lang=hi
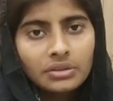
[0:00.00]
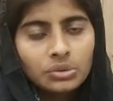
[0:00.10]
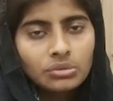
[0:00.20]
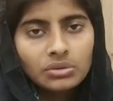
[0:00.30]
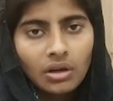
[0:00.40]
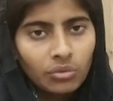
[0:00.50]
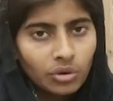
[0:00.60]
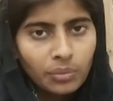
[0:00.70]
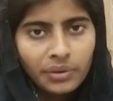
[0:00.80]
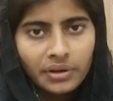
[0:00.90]
ट्यून
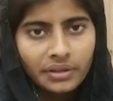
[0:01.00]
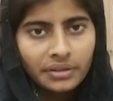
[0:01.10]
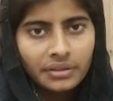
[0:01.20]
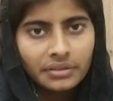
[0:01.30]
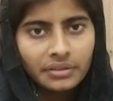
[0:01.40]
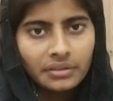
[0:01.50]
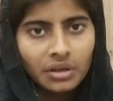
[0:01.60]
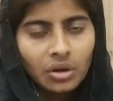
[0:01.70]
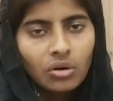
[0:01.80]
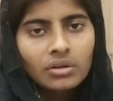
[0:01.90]
डाउनलोड भी नहीं की थी
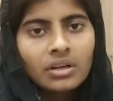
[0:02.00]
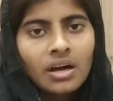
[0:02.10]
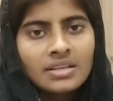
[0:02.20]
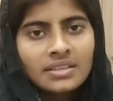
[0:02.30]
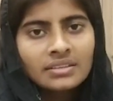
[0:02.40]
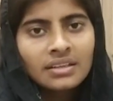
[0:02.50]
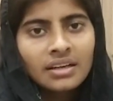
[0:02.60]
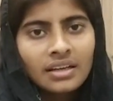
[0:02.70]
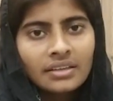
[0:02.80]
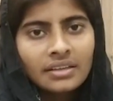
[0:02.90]
और कहा जाता
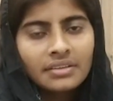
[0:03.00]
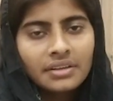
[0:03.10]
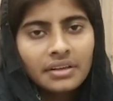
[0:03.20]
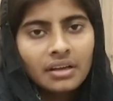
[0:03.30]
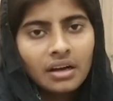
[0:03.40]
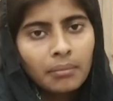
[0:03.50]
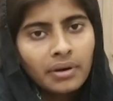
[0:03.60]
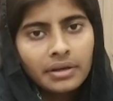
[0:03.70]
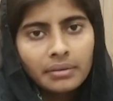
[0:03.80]
है कि ये हमारी